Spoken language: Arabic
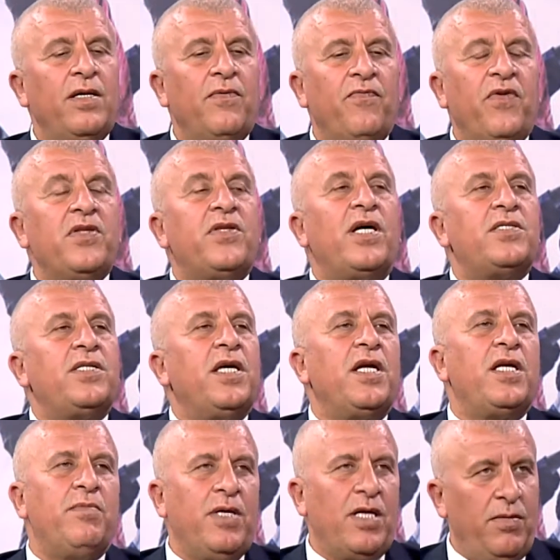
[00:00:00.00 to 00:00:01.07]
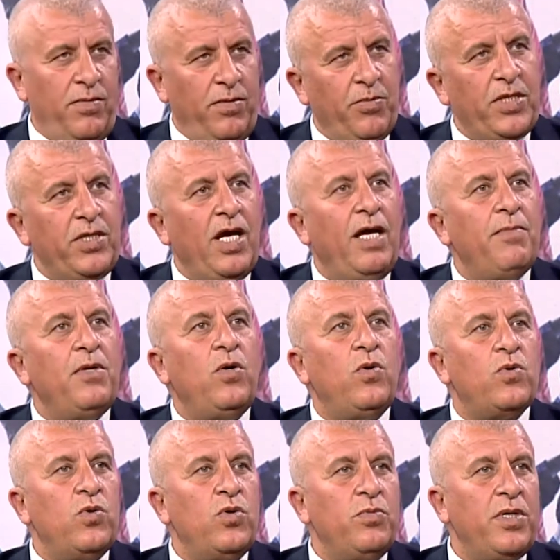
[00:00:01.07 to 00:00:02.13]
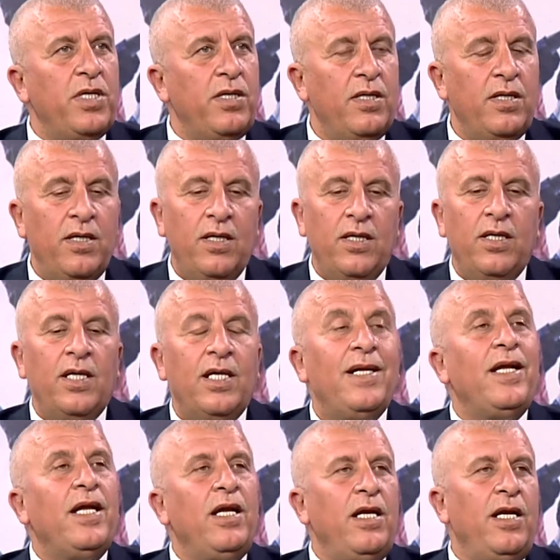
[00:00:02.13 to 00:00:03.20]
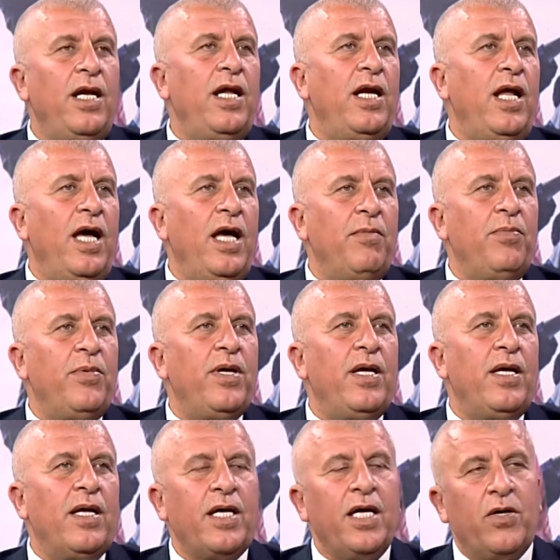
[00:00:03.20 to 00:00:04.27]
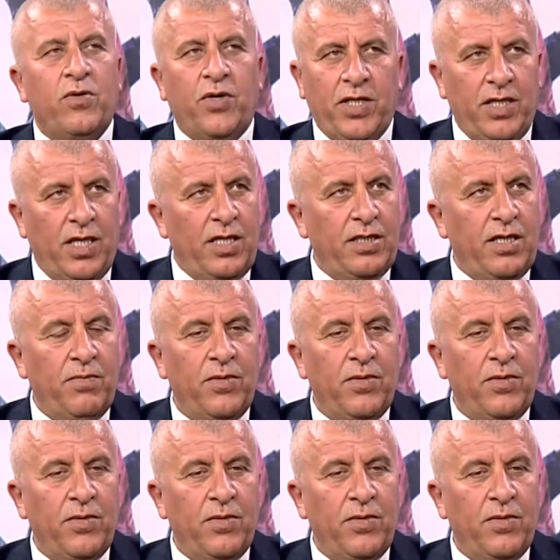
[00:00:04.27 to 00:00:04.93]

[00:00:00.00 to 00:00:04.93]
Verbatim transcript: في تقصير كبير بالدعم الحكومي للالعاب آه، غير كره القدم